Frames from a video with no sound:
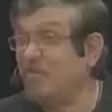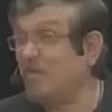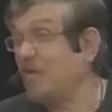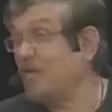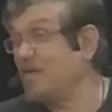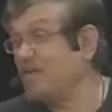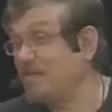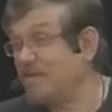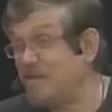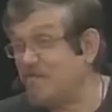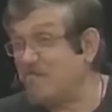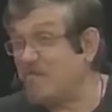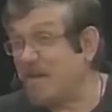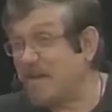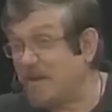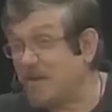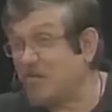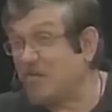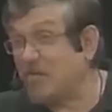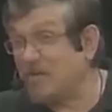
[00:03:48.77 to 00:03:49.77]
pode ser
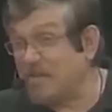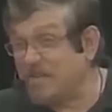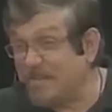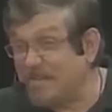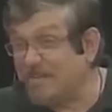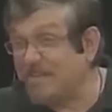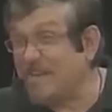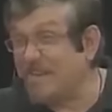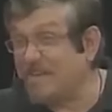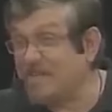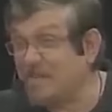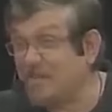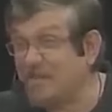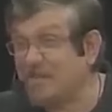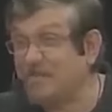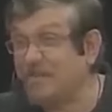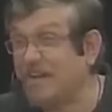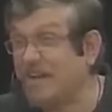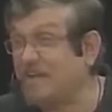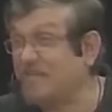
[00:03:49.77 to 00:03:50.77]
mera coincidência.
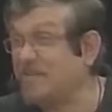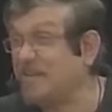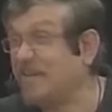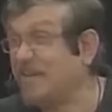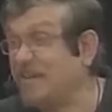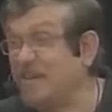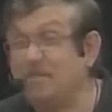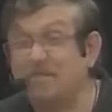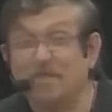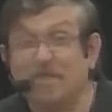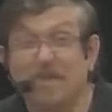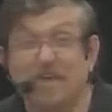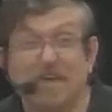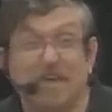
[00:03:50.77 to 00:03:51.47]
Você acha que